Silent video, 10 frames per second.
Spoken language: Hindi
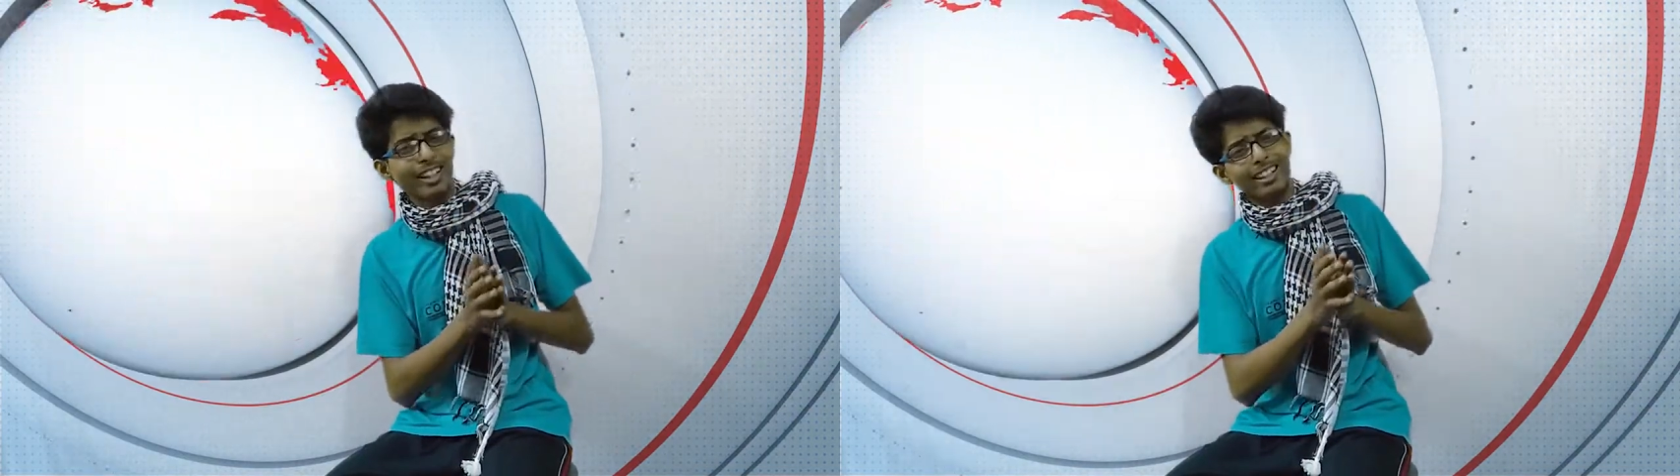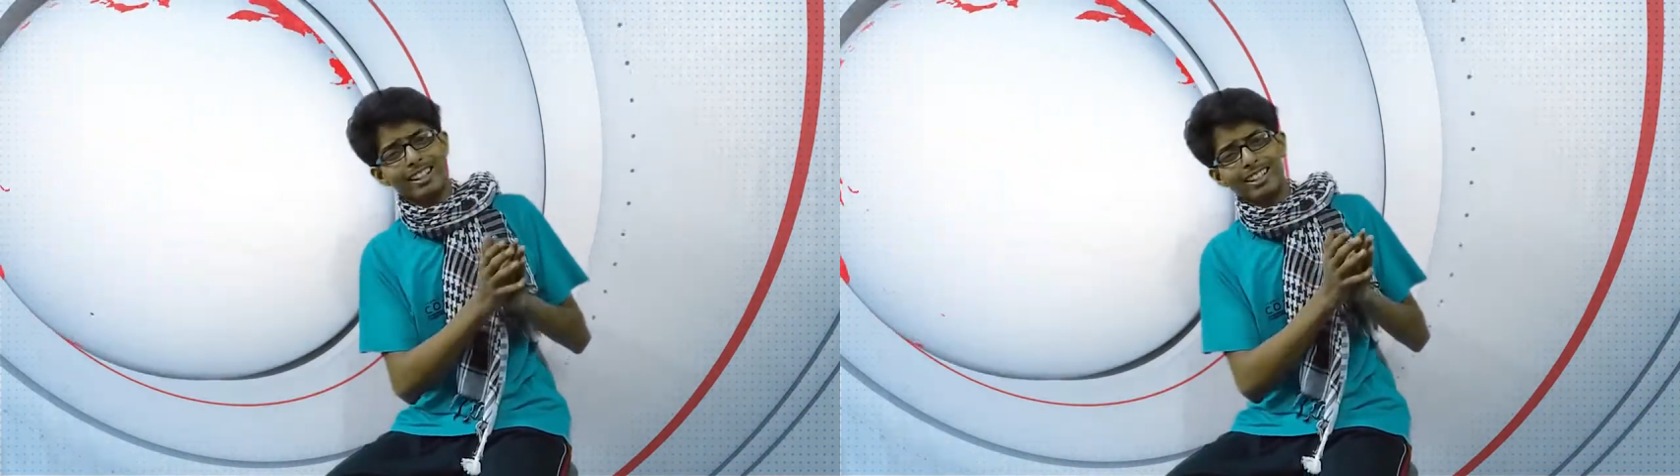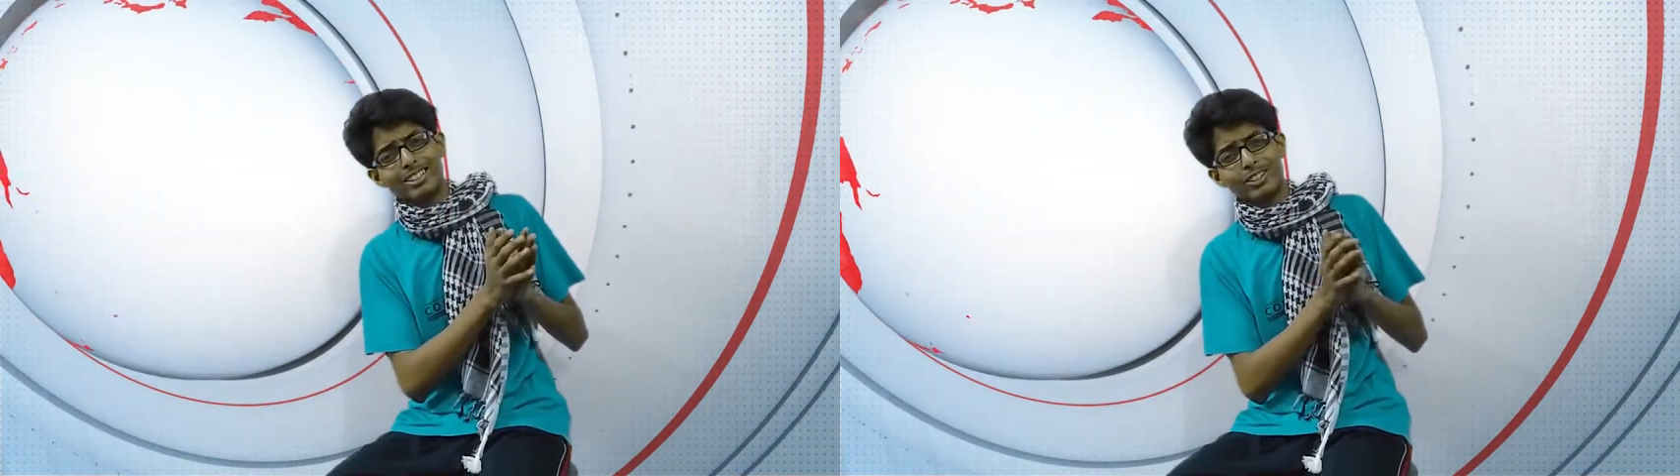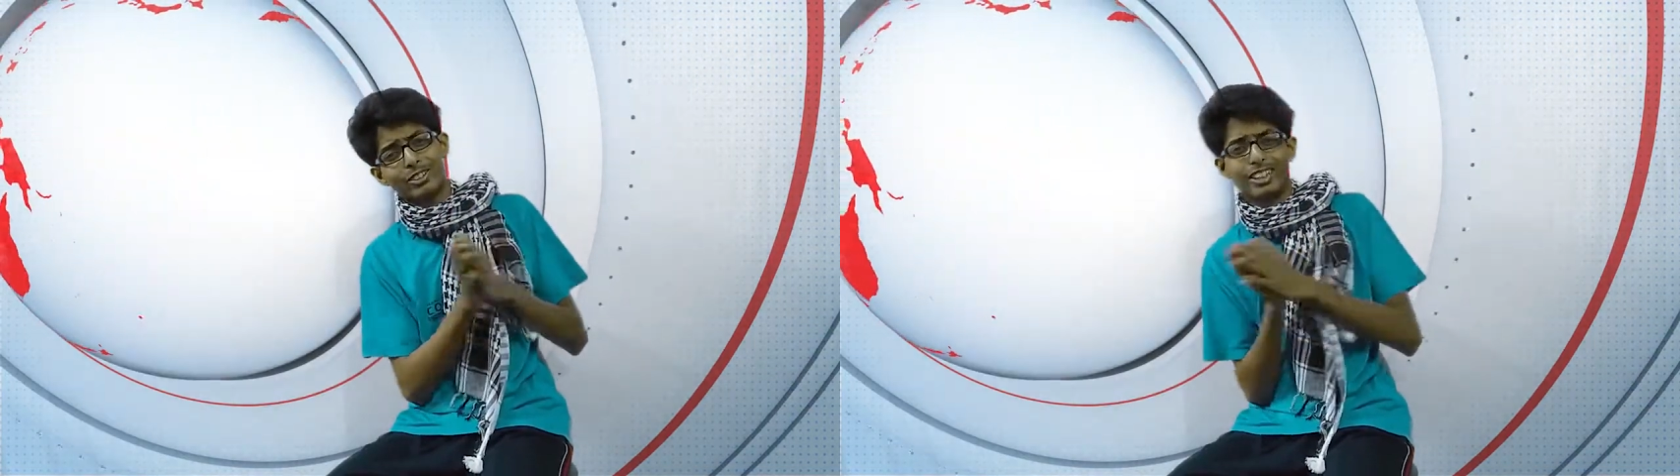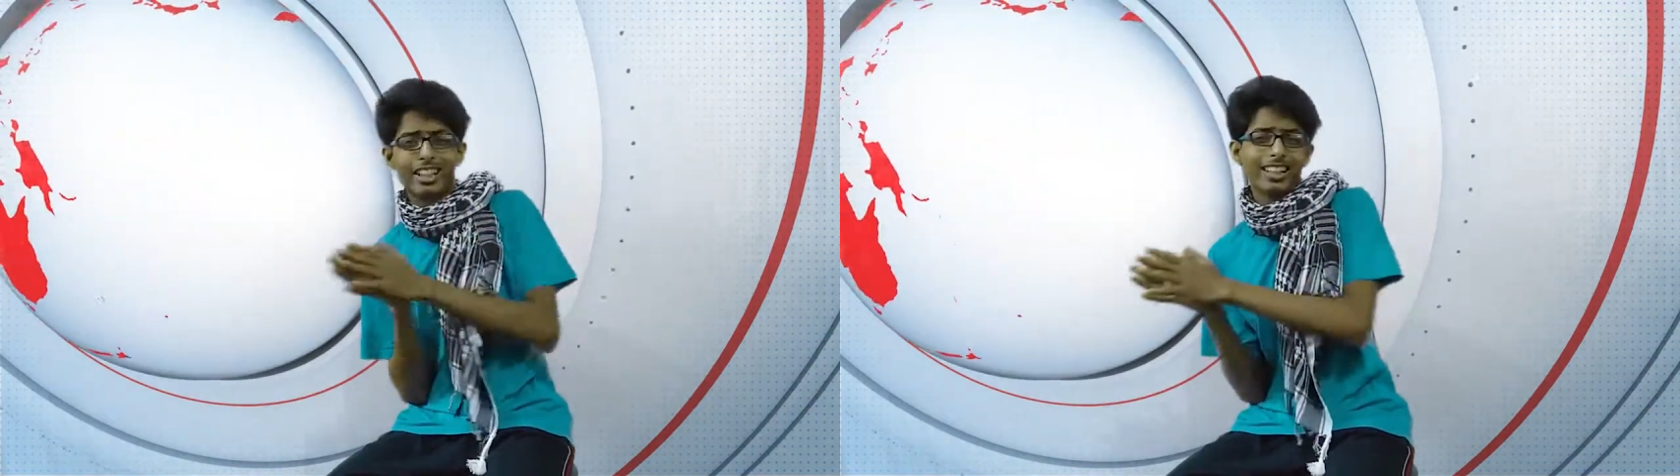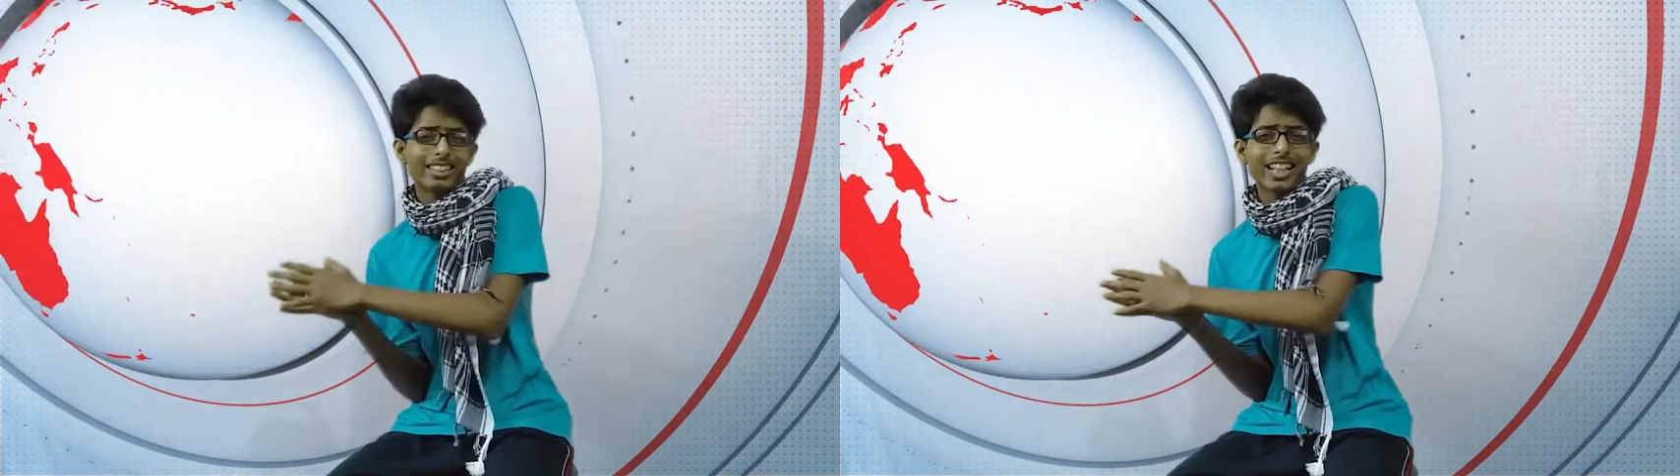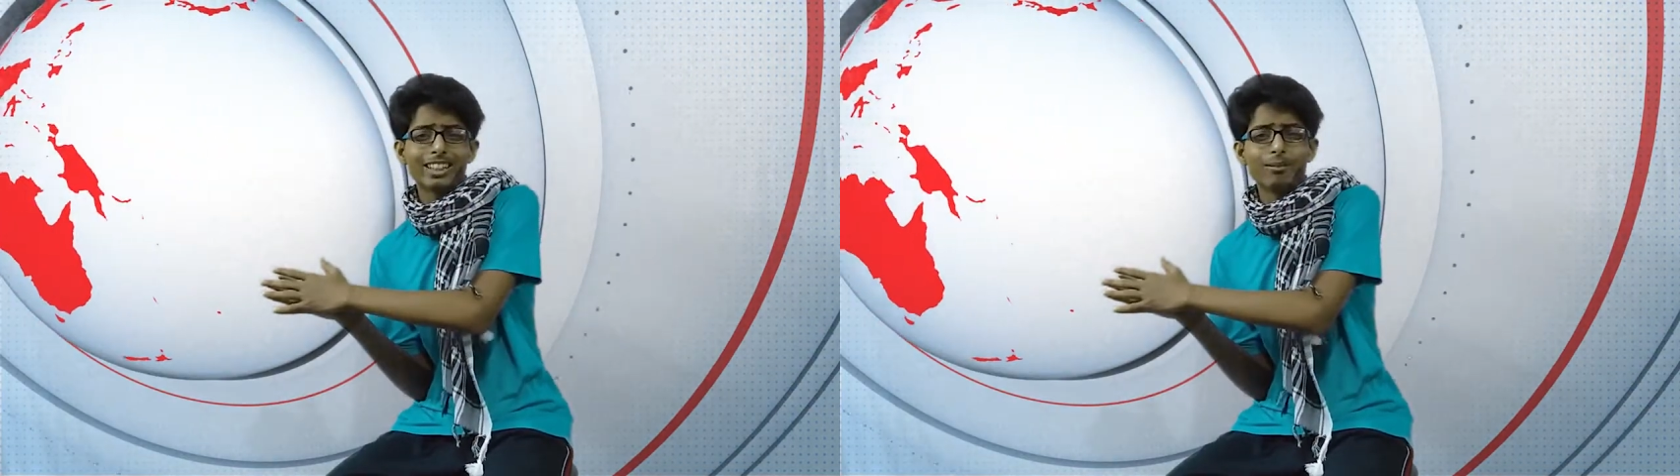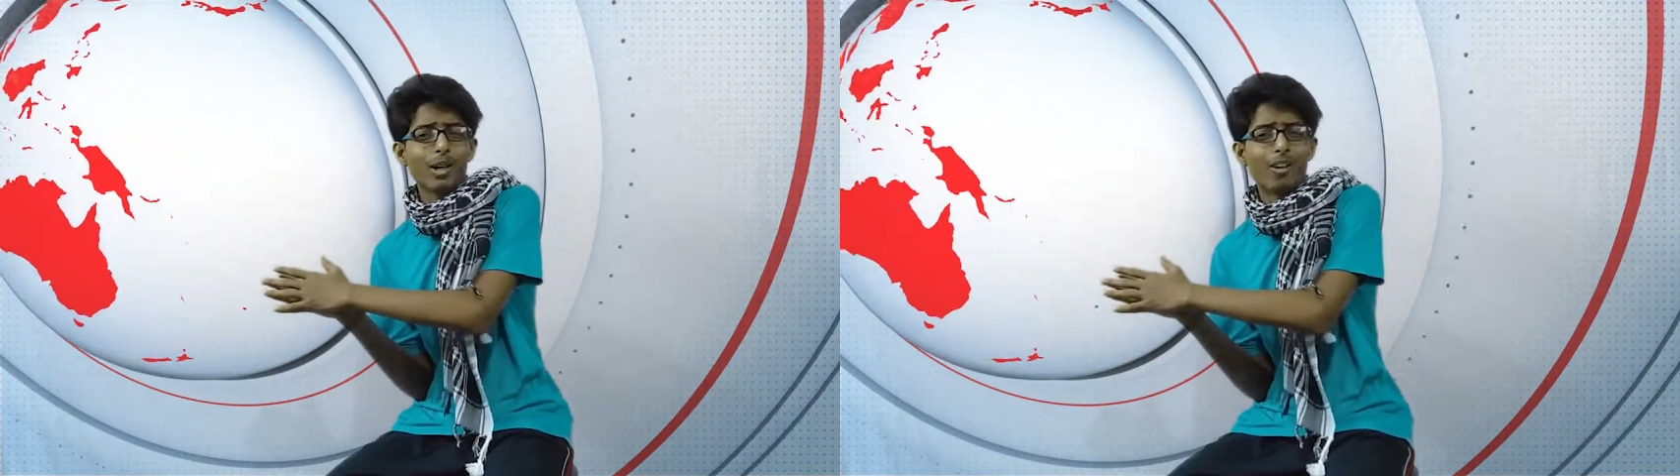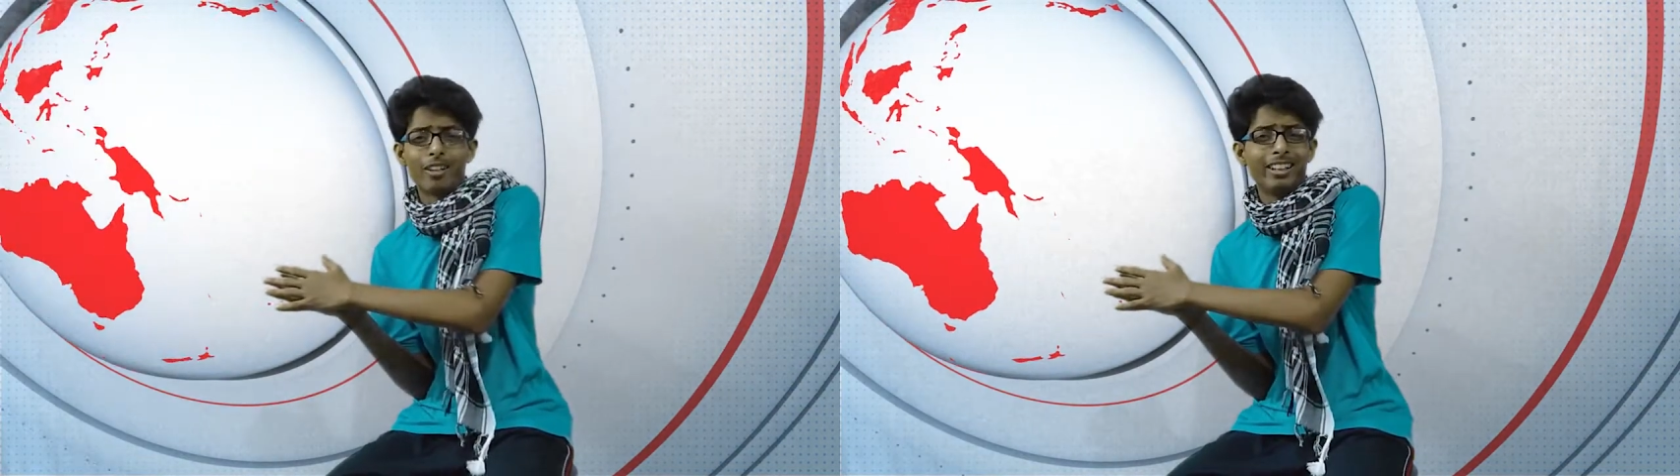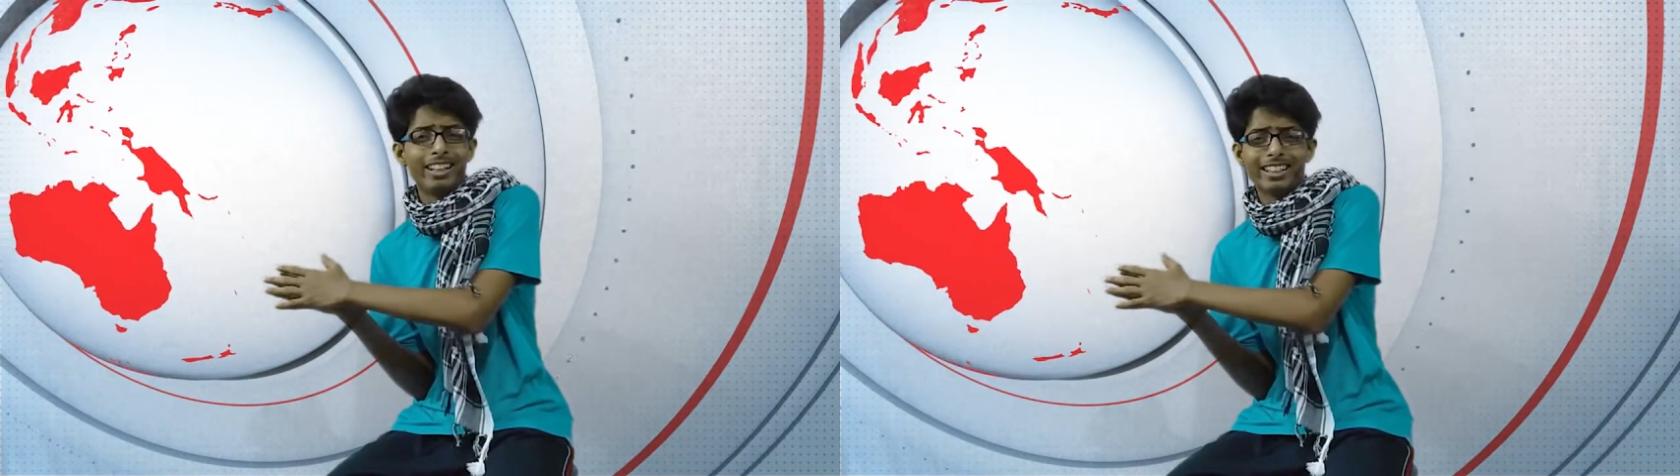हूँ लेकिन इस चूतिया के साथ मैं
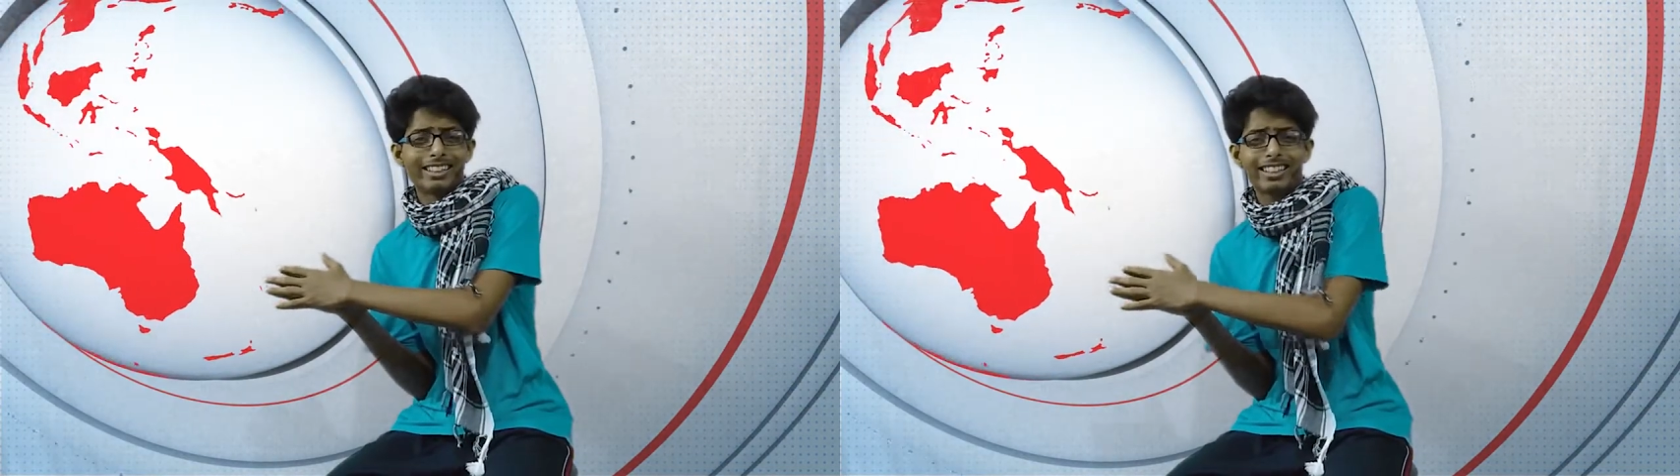और नहीं रह